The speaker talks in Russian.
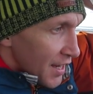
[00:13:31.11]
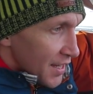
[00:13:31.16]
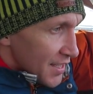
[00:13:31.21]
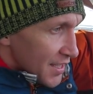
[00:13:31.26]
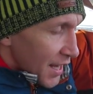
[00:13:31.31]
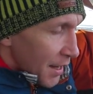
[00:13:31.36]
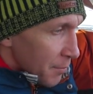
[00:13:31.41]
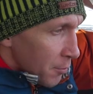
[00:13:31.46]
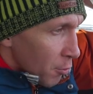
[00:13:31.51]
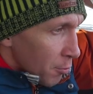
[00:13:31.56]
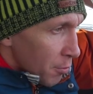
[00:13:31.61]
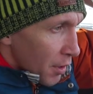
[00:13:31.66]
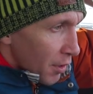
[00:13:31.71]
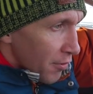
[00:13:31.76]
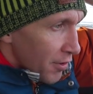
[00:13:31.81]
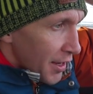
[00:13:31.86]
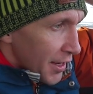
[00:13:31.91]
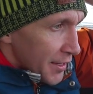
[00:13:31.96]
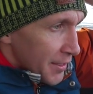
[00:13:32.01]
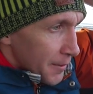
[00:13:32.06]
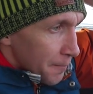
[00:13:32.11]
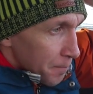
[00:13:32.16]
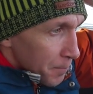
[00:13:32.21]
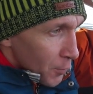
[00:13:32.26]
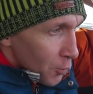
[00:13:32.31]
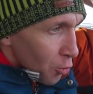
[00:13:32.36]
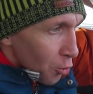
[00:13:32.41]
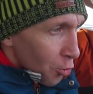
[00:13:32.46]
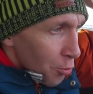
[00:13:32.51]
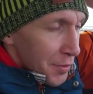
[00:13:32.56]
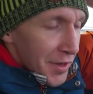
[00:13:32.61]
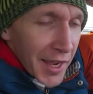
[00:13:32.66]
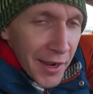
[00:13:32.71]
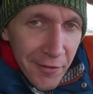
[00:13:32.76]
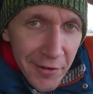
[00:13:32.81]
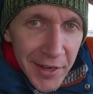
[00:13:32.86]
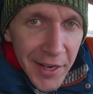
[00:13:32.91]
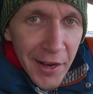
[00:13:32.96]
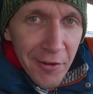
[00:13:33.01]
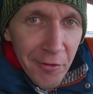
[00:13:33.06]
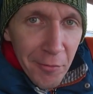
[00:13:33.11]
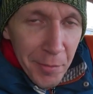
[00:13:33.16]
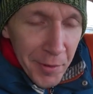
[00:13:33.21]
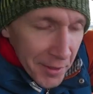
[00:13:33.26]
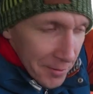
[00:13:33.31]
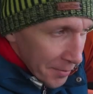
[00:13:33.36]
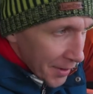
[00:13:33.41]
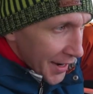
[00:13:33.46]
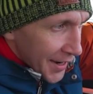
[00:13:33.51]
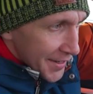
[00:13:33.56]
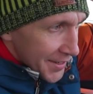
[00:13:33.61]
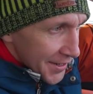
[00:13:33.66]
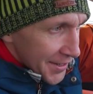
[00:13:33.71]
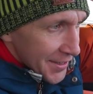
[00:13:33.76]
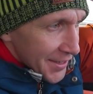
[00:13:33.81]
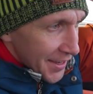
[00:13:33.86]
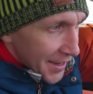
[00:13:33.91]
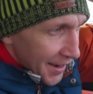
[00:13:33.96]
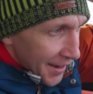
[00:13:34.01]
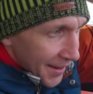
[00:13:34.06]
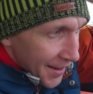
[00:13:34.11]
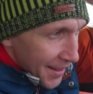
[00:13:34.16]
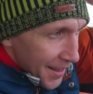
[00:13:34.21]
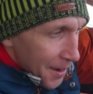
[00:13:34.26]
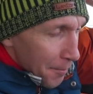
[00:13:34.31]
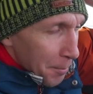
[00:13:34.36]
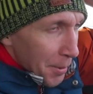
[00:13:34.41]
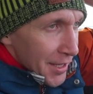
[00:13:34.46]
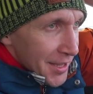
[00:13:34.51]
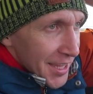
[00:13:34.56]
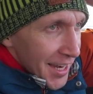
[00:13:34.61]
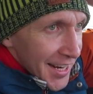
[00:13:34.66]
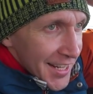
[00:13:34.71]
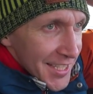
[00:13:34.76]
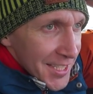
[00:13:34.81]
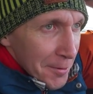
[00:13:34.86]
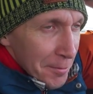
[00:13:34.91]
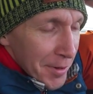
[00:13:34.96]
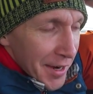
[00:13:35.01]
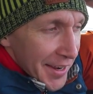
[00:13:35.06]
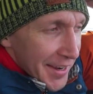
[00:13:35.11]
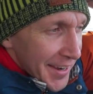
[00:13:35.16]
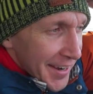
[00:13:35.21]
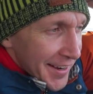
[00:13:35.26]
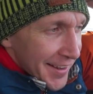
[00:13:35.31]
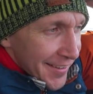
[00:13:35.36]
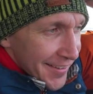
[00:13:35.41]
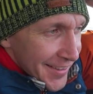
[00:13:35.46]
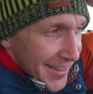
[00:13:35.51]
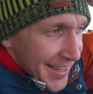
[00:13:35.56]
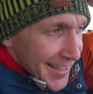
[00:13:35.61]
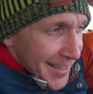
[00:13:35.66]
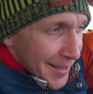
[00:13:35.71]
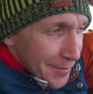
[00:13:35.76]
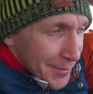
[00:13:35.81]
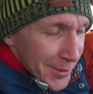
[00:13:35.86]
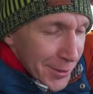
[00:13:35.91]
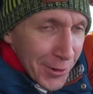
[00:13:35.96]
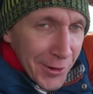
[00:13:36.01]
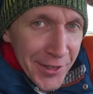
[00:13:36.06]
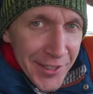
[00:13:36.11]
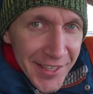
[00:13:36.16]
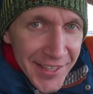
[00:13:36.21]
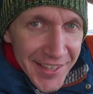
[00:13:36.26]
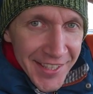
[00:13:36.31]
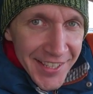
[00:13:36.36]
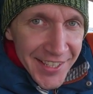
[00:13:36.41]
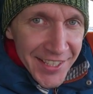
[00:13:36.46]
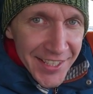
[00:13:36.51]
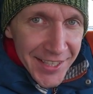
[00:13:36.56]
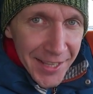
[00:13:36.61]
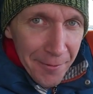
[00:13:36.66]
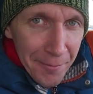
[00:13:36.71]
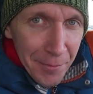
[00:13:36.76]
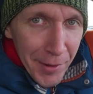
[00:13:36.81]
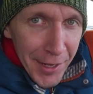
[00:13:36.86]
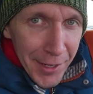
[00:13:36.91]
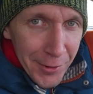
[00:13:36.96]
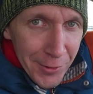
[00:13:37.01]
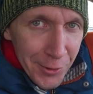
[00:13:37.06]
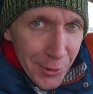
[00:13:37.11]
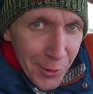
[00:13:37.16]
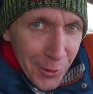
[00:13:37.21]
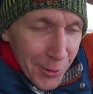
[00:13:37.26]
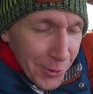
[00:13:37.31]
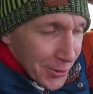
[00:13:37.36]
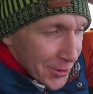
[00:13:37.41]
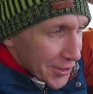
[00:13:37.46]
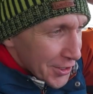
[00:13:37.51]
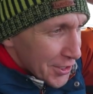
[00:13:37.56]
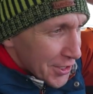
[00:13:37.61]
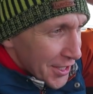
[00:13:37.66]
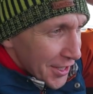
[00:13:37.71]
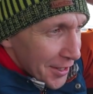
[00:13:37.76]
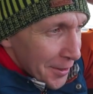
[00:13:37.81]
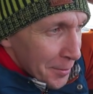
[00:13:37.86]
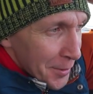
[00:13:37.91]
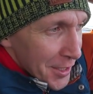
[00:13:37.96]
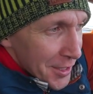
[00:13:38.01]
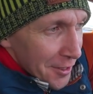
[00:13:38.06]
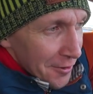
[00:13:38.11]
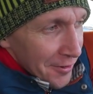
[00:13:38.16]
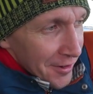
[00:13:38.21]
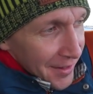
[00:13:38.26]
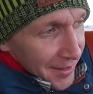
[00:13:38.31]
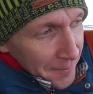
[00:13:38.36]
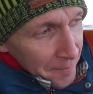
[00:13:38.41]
сами управляете. Ну, у меня, вы, как вы понимаете, это я по трассе проехал, да, там сколько-то тысяч, там пару-тройку тысяч километров.